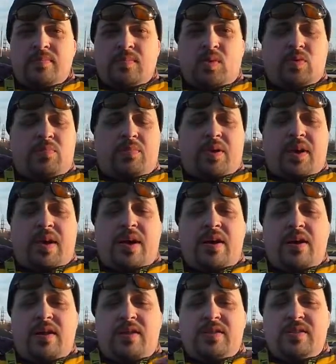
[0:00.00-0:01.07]
Ну вот про
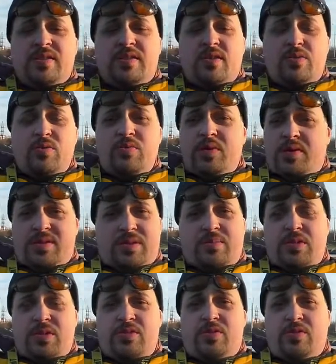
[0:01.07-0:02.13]
с
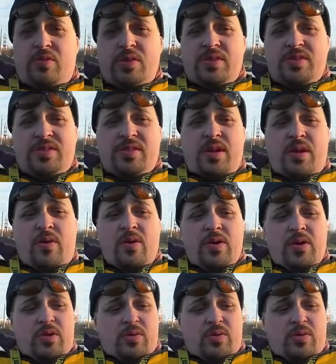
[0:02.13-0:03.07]
люверсами ничего не знаю,